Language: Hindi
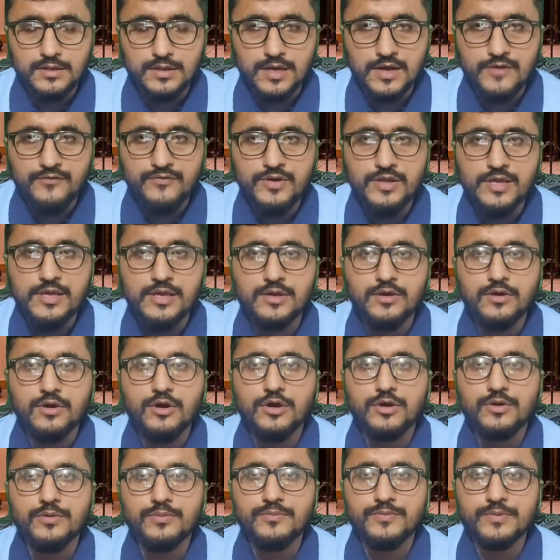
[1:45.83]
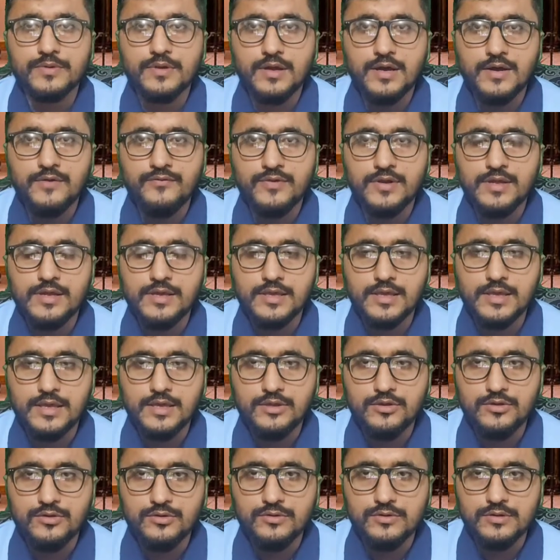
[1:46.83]
काफ लीग और काफ लीग
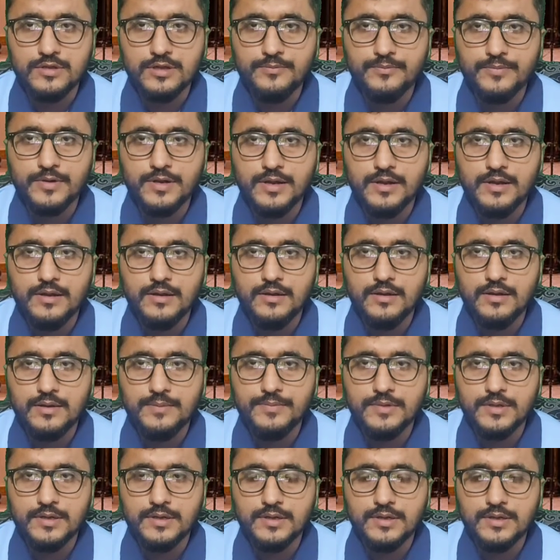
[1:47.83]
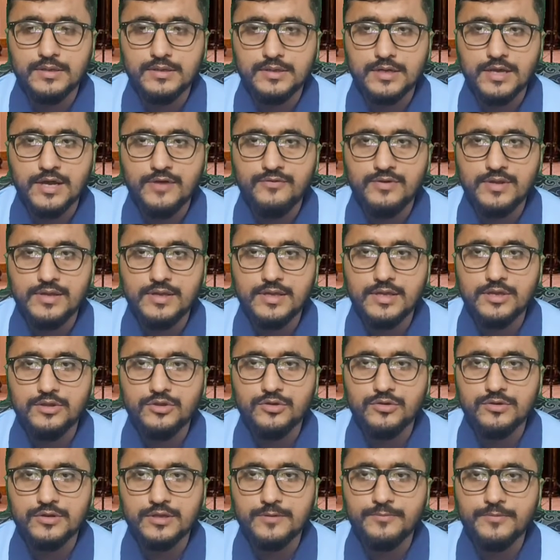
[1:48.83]
के जो सरबरा अपना काफ लीग के
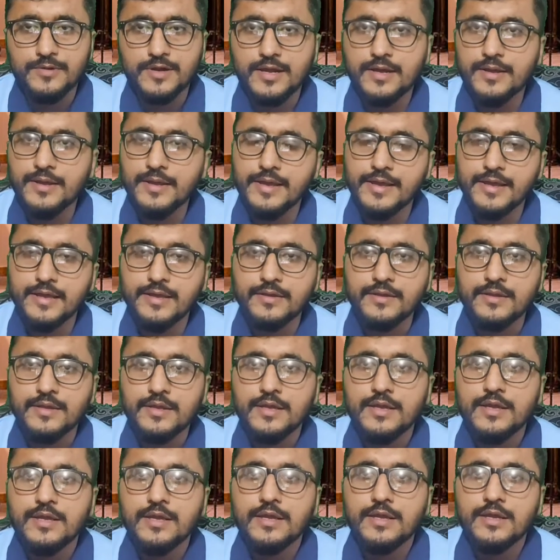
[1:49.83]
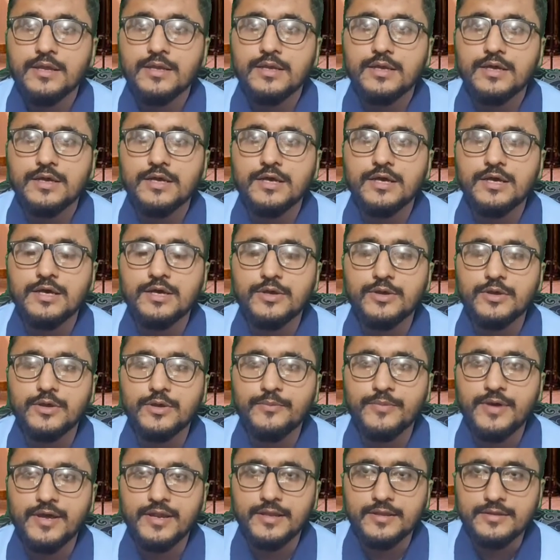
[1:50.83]
जो सरबराह हैं
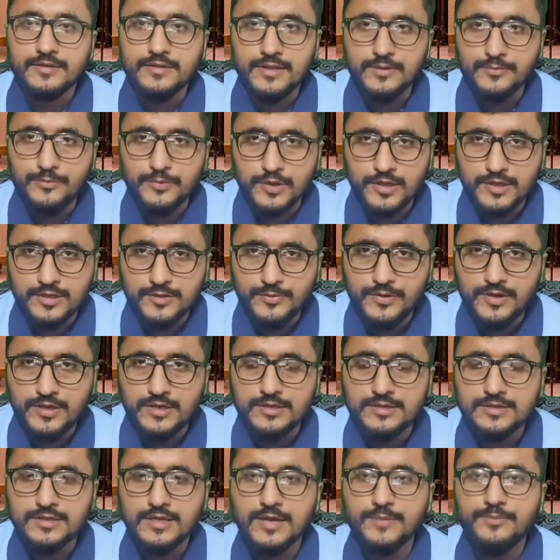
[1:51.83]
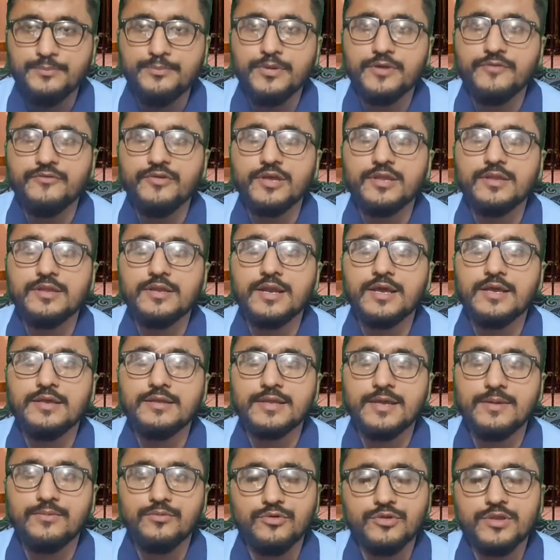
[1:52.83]
हमारे स्पीकर साहब परवेज़ इलाही
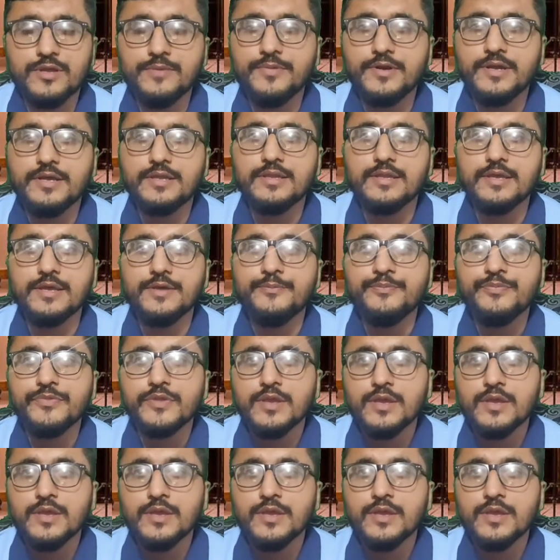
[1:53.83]
साहब उन्हें पड़े थे